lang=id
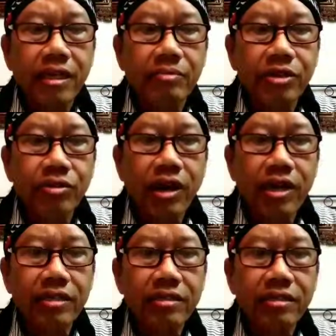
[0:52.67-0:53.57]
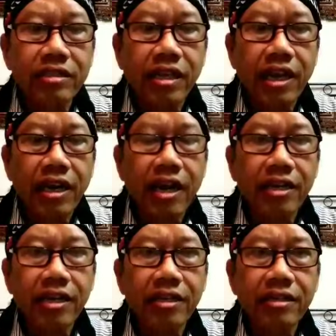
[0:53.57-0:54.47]
kebetulan saya
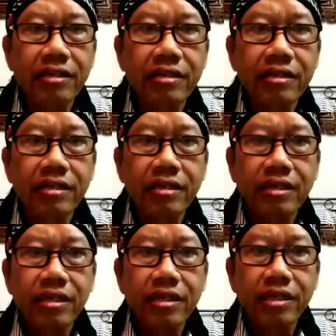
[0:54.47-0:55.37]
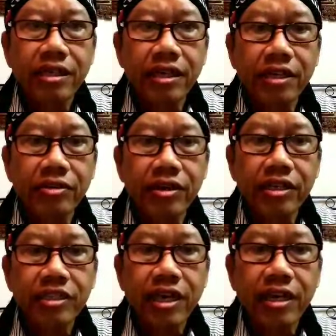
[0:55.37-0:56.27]
lahir di
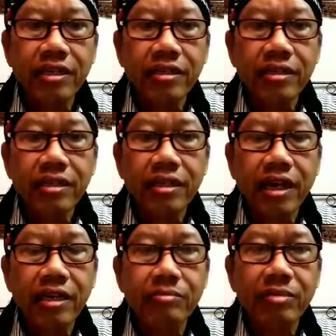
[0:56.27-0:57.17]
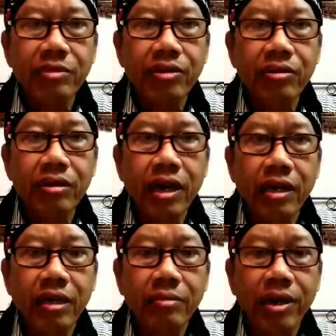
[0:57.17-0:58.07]
Indonesia dan memeluk
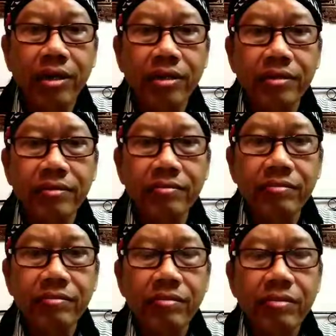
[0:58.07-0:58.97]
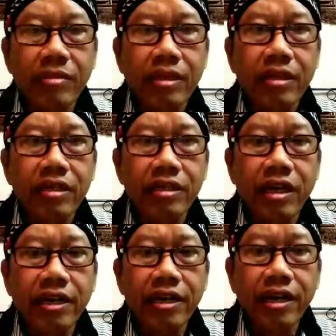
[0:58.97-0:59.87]
agama.
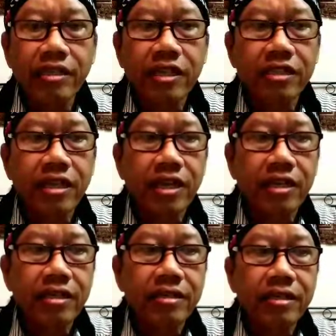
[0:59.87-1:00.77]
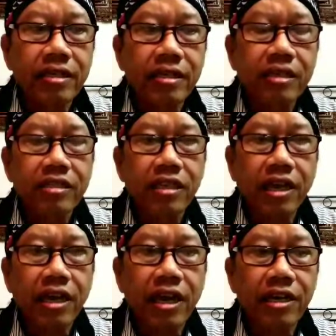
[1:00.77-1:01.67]
Seandainya saja
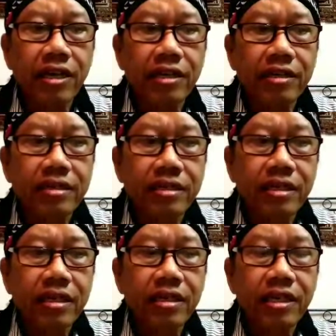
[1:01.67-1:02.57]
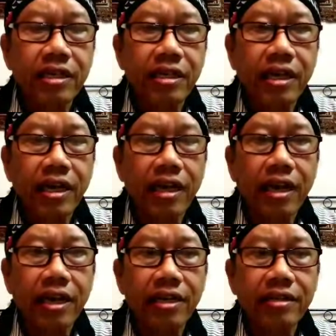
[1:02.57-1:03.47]
saya lahir di negara
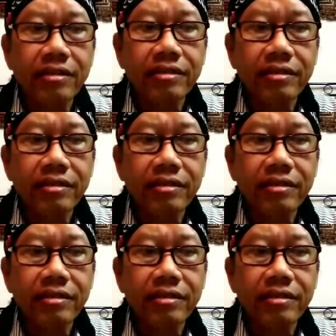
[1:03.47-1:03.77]
lain,